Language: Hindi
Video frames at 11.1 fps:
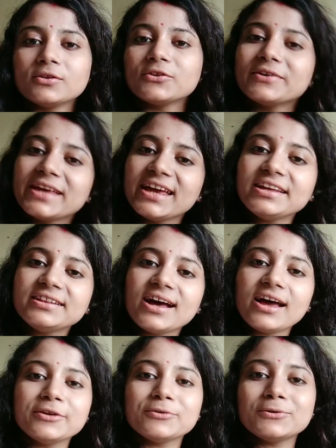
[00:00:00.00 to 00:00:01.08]
तो यही
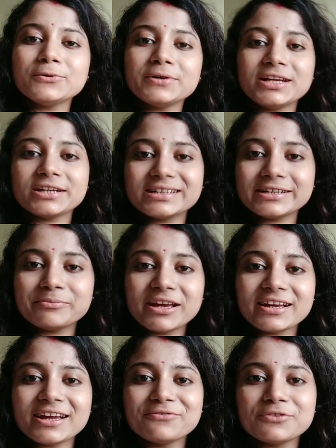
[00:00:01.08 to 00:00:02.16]
था यूलो इलेक्ट्रिक
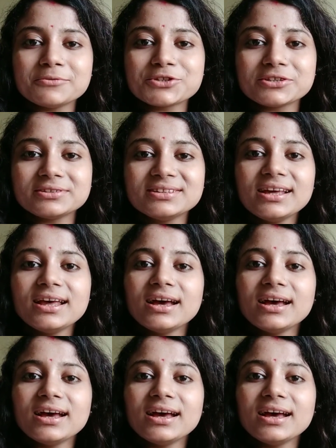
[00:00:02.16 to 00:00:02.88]
बाइक का इन्फॉर्मेशन